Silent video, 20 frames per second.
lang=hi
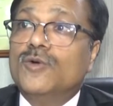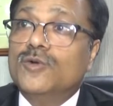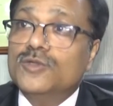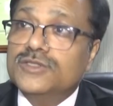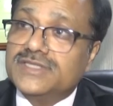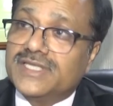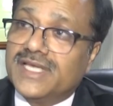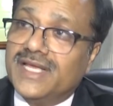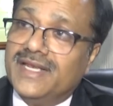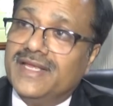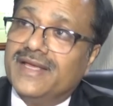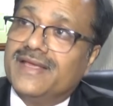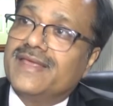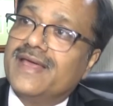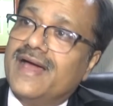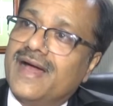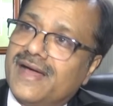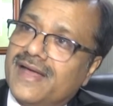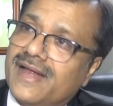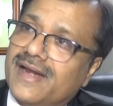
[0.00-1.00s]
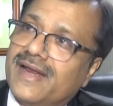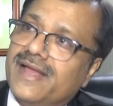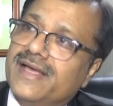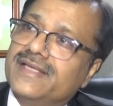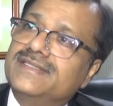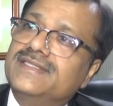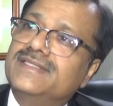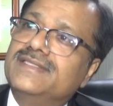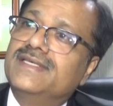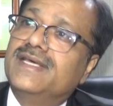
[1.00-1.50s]
उसके लिए क्या करना
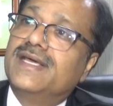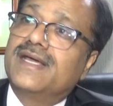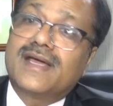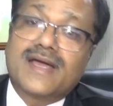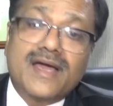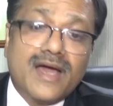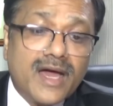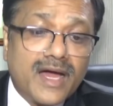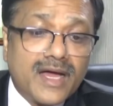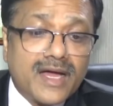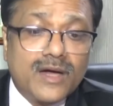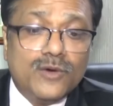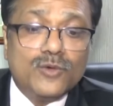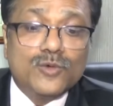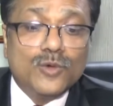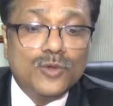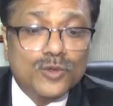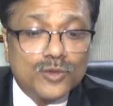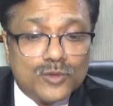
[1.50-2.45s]
चाहिए कहाँ कौन